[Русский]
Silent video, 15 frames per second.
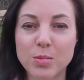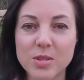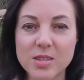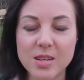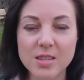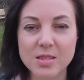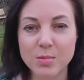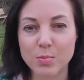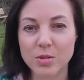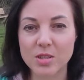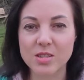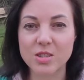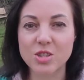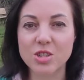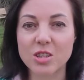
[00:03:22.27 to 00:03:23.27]
процессы
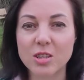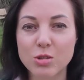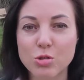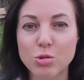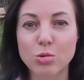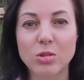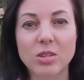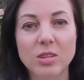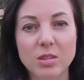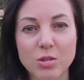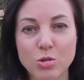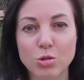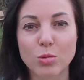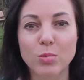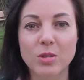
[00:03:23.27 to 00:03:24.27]
произошли, что это
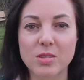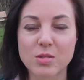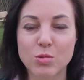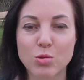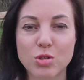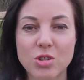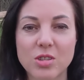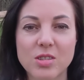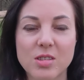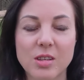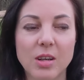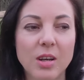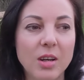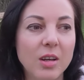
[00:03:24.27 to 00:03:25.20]
должно было случиться.